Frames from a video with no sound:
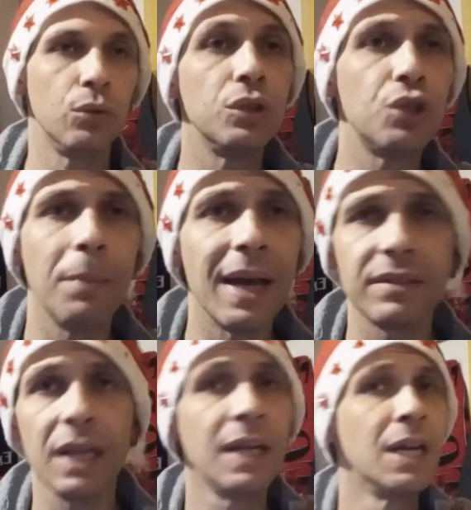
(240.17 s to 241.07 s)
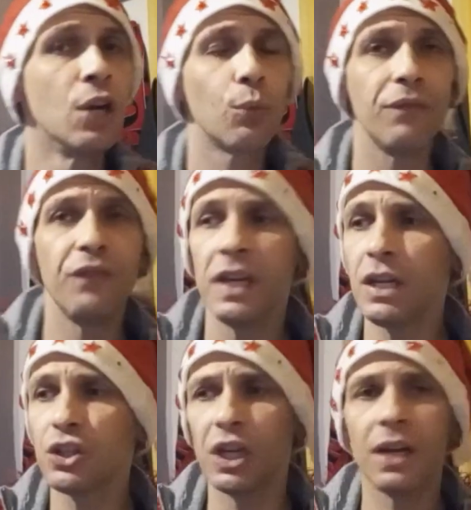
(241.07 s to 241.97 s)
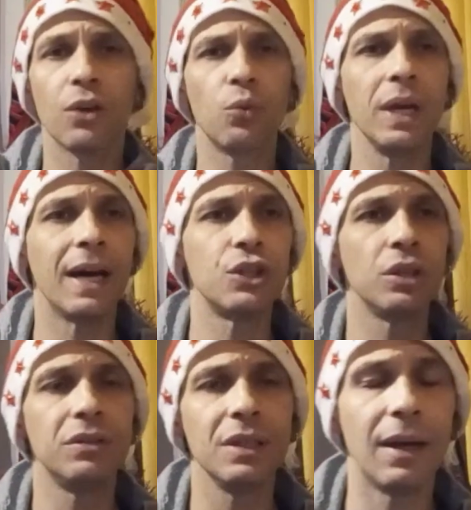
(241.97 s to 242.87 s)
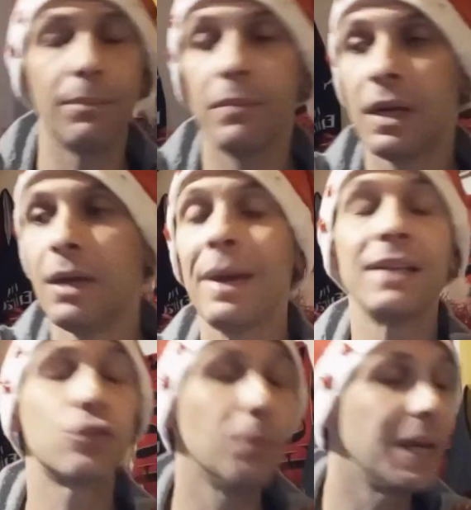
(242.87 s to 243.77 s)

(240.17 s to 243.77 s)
dagli 11 metri, qui finisce, qui Argentina penso